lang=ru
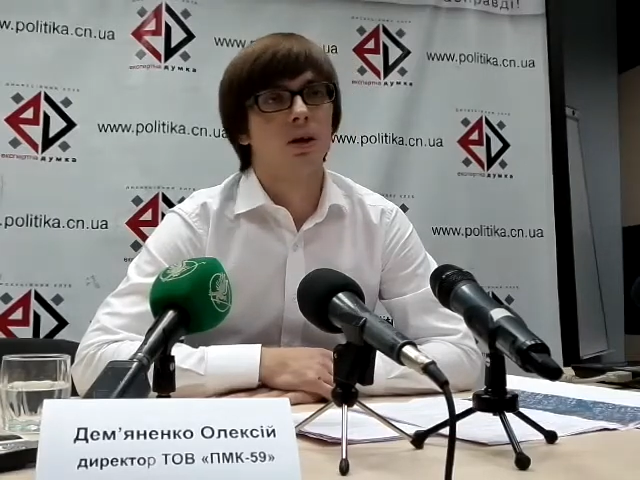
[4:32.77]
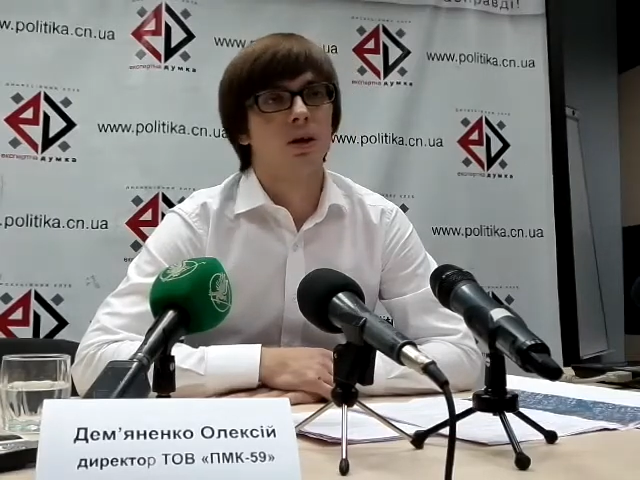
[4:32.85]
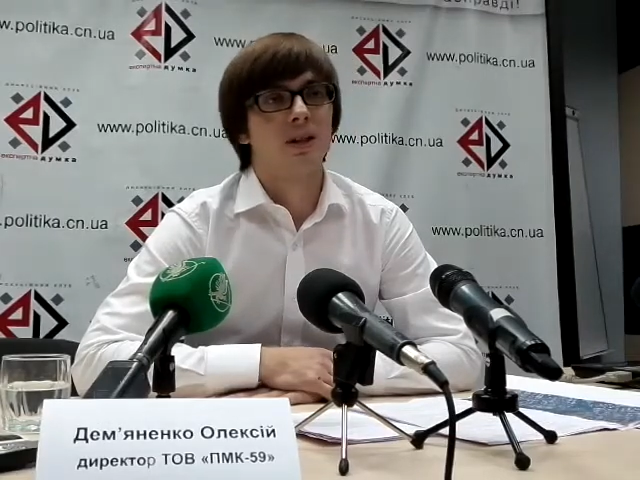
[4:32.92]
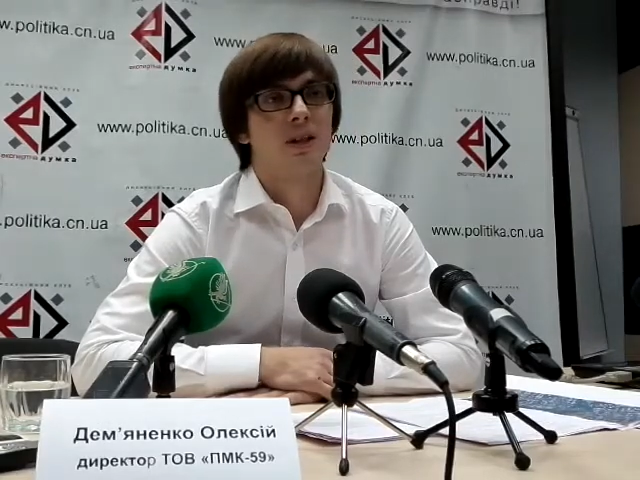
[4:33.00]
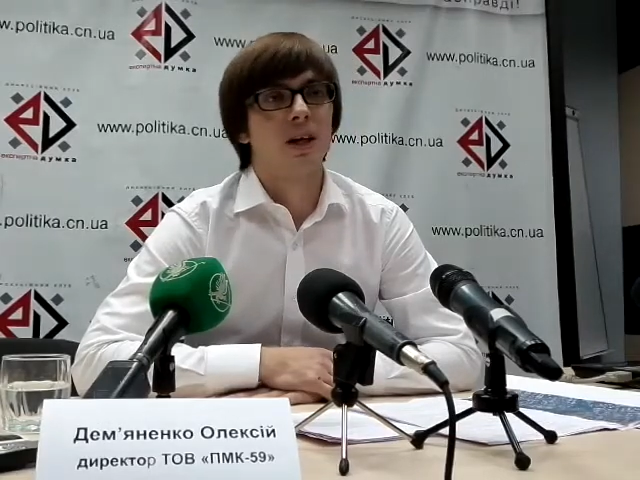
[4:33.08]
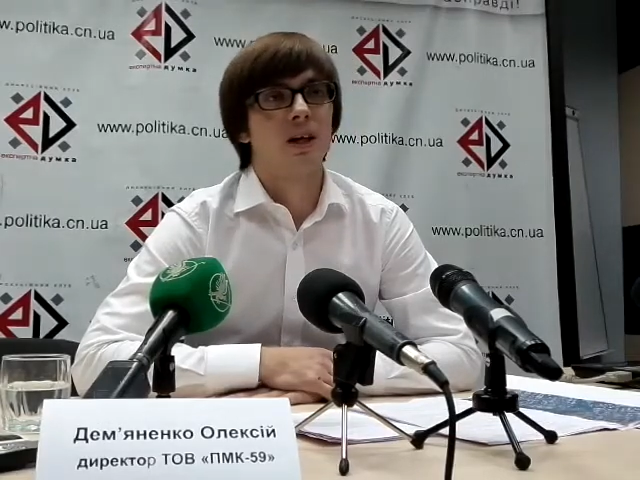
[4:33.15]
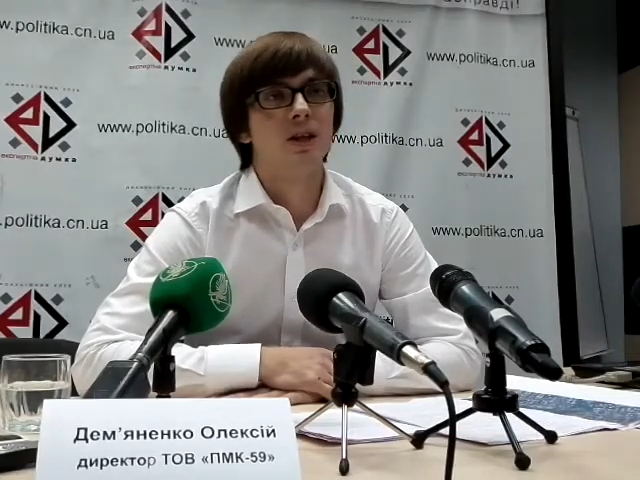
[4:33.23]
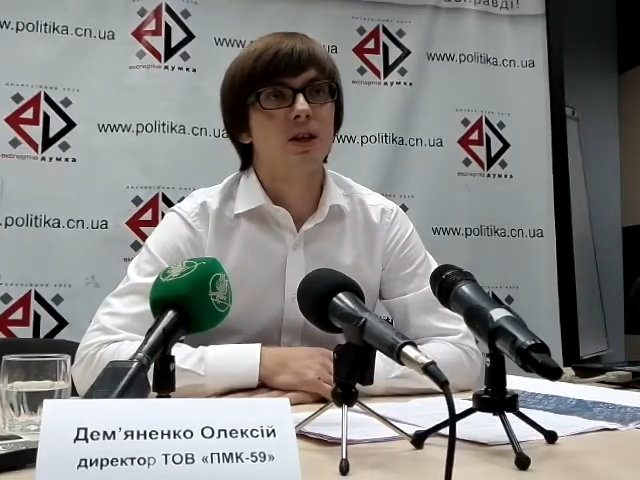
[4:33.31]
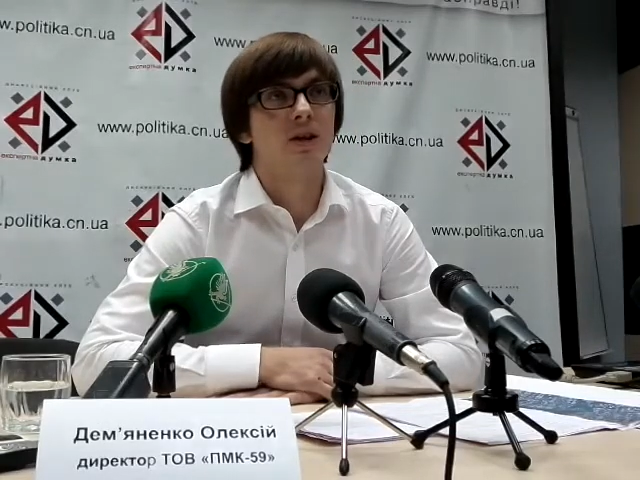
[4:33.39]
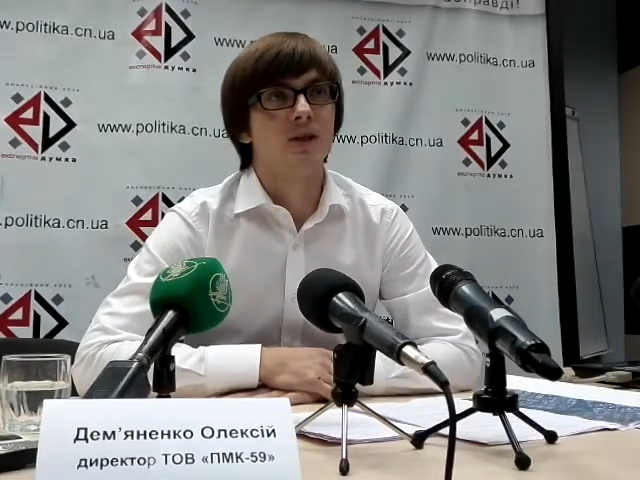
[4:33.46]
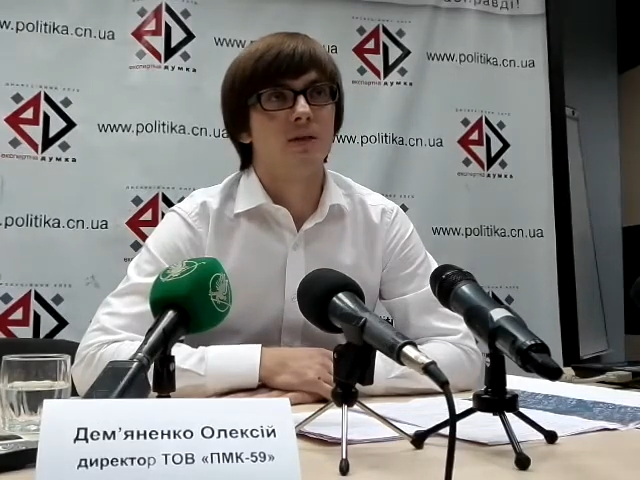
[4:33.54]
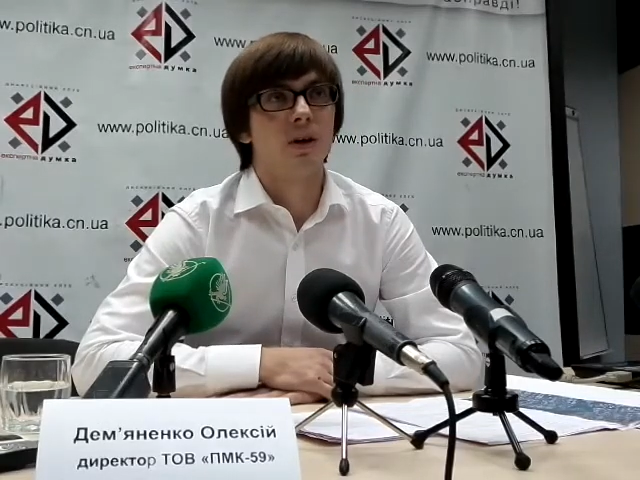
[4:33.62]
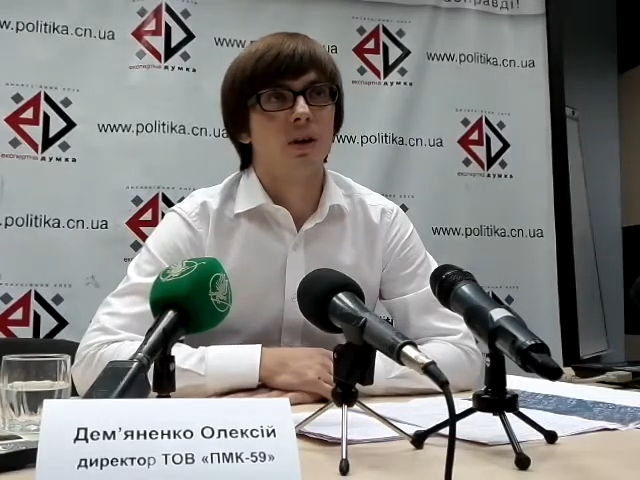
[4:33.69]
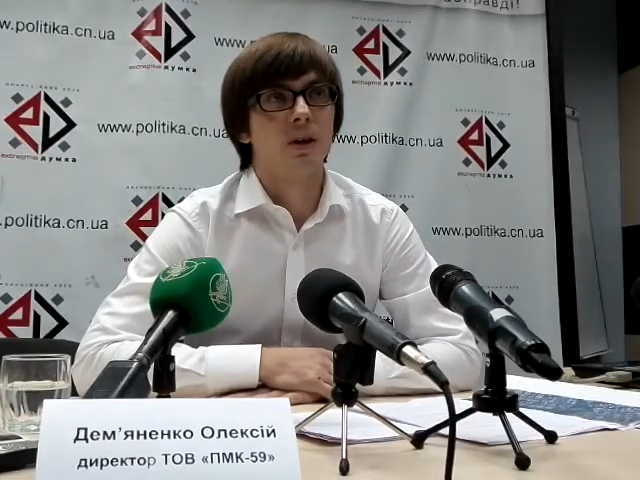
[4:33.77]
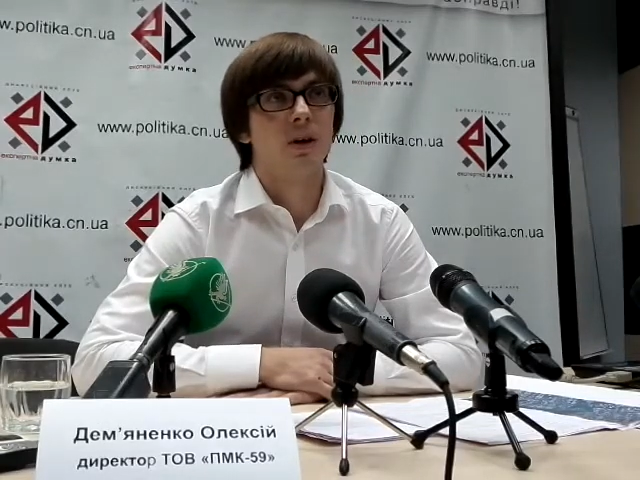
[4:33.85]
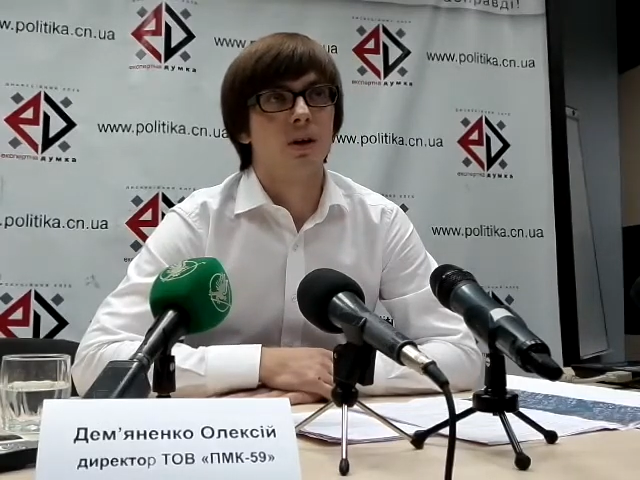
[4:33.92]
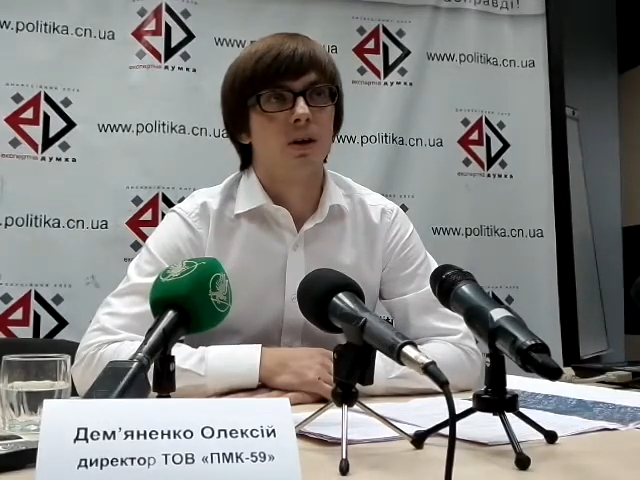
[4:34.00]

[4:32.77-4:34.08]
строительства